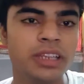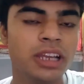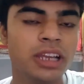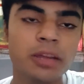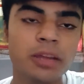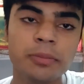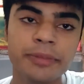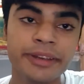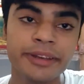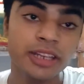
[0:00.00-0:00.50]

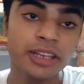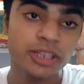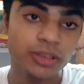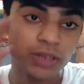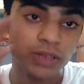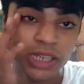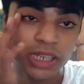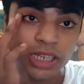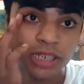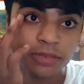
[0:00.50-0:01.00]
यार मेरी
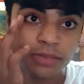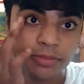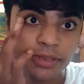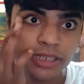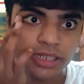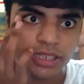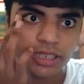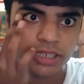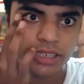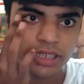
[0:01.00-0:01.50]
जवाली आँख
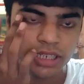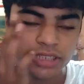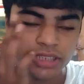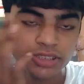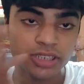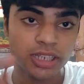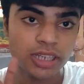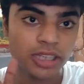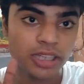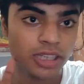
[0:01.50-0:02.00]
में अनेक क्या
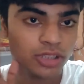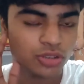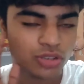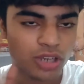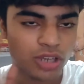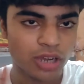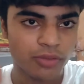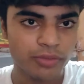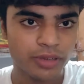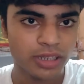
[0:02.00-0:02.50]
चला गया तो
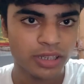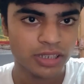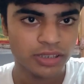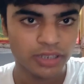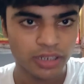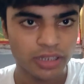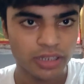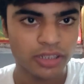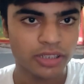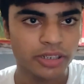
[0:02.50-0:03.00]
काफ़ी
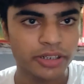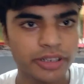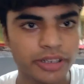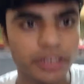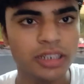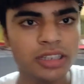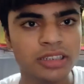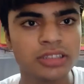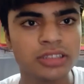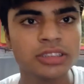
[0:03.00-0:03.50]
आन दर्द कर
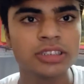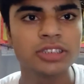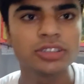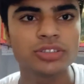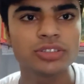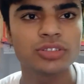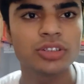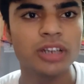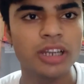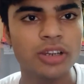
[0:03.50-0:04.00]
रही है
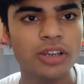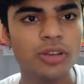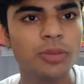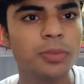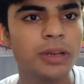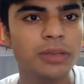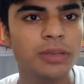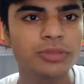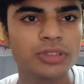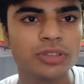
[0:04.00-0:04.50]
तो आई
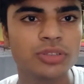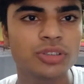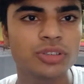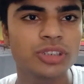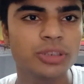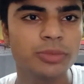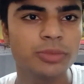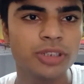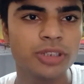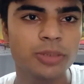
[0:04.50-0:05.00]
होप आप सभी
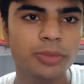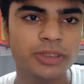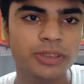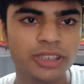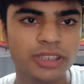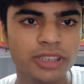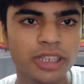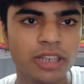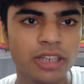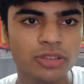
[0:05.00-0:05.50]
को ये वीडियो
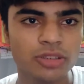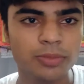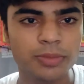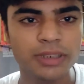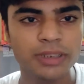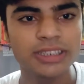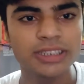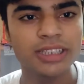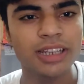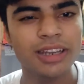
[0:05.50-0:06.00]
पसंद आया तो
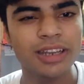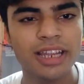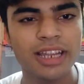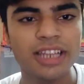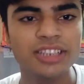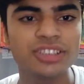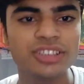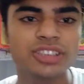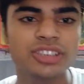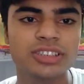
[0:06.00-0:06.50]
प्लीज़ यार
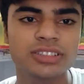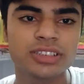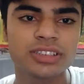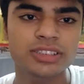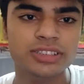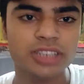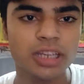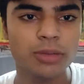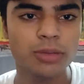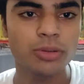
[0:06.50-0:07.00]
लाइक चाहिए
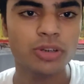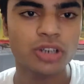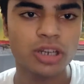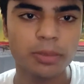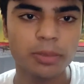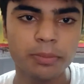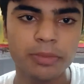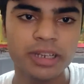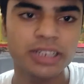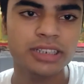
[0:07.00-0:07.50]
सब्सक्राइब और
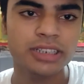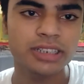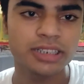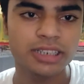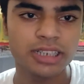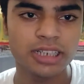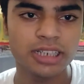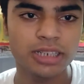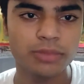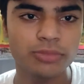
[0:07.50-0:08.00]
कमेंट
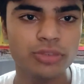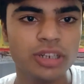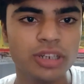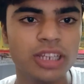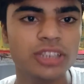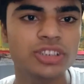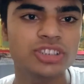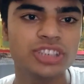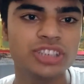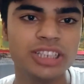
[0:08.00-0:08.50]
करना ना
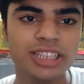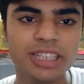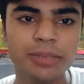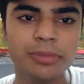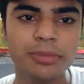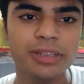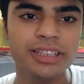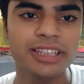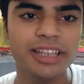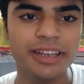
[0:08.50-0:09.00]
भूलना तो
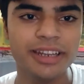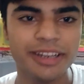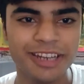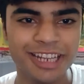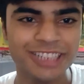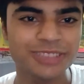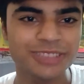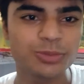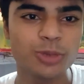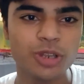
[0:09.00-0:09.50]
जल्दी मिलते हैं
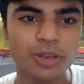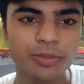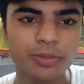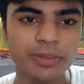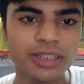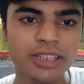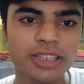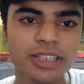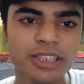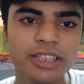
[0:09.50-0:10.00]
नेक्स्ट ब्लॉग
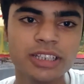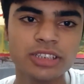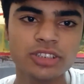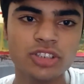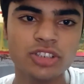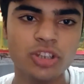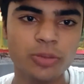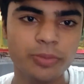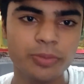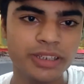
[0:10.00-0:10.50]
में
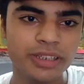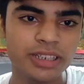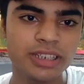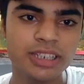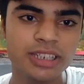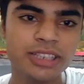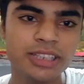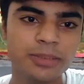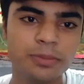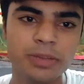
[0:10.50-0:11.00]
तो अभी
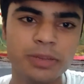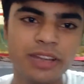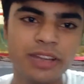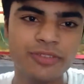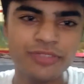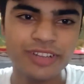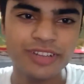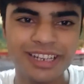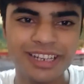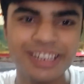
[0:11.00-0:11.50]
के लिए
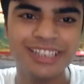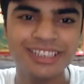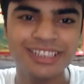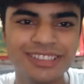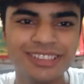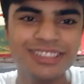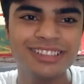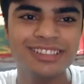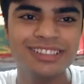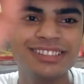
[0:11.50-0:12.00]
बाय
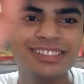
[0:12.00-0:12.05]
फ्रेंड